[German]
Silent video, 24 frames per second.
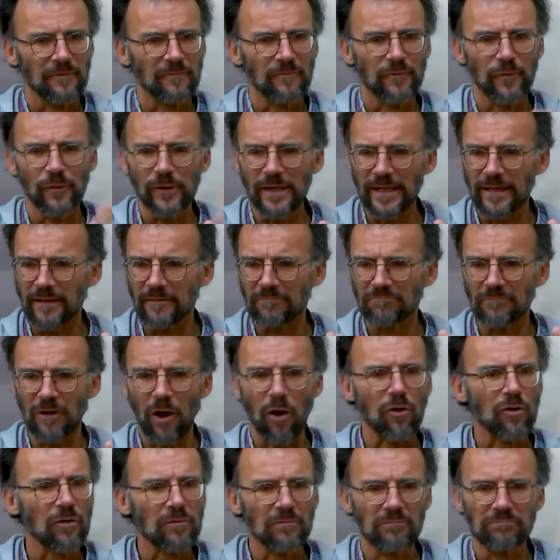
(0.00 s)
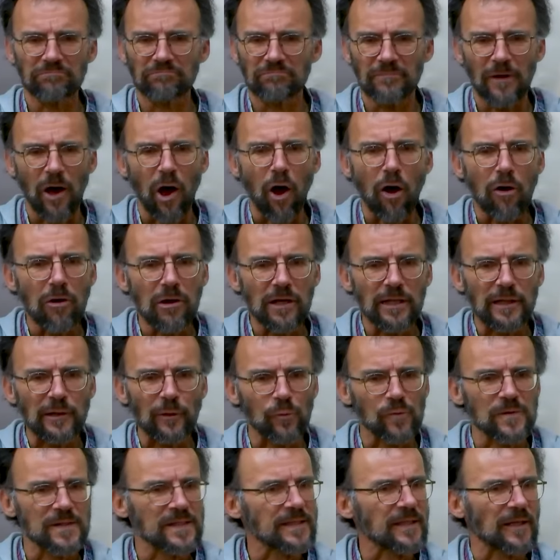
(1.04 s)
völlig ach,
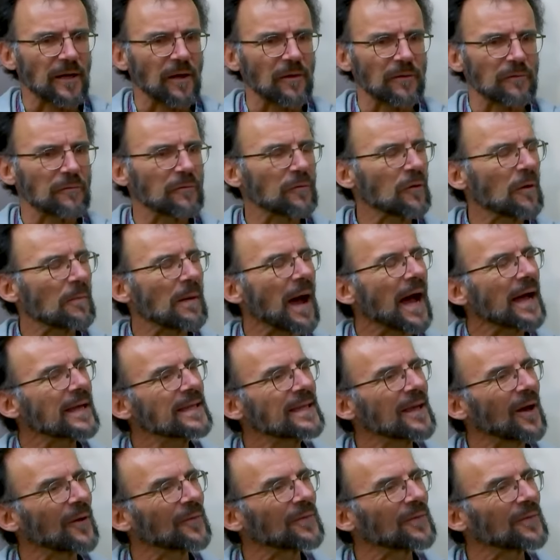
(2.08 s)
achtlos daran vorbei,